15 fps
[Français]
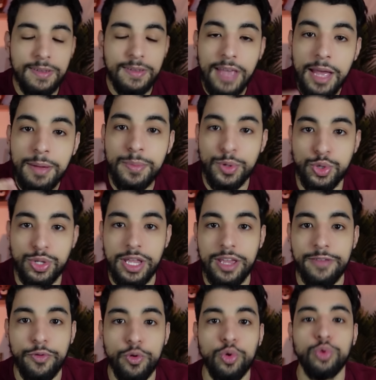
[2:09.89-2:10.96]
Il y a un moment donné, il
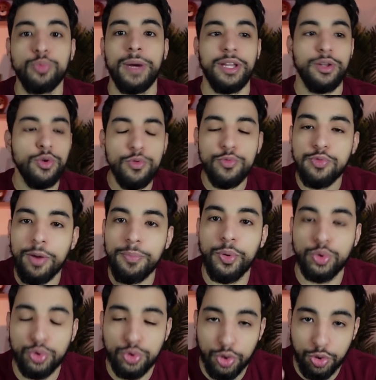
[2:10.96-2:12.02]
faut qu'on comprenne une fois pour
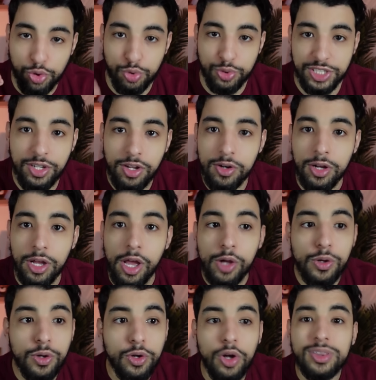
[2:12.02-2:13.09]
toutes sur ce continent que
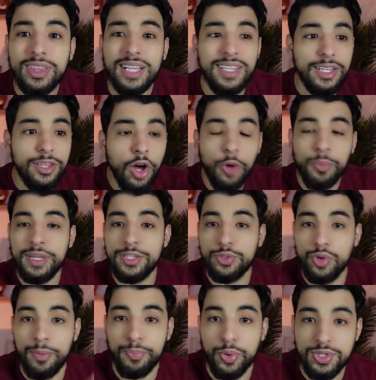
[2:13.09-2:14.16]
quand t'as des normes qui sont
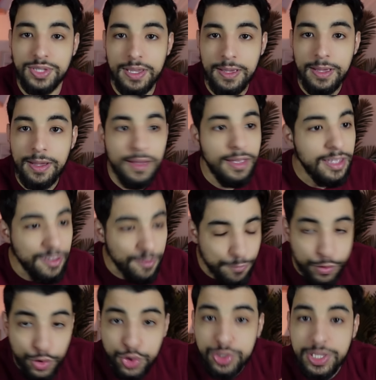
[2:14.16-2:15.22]
imposées, il
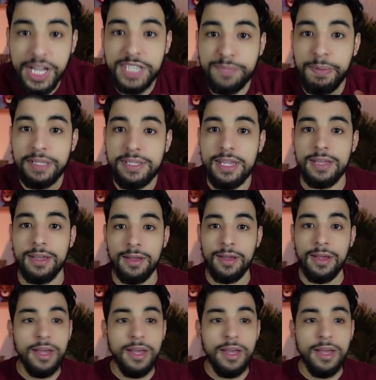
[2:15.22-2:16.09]
faut juste les respecter.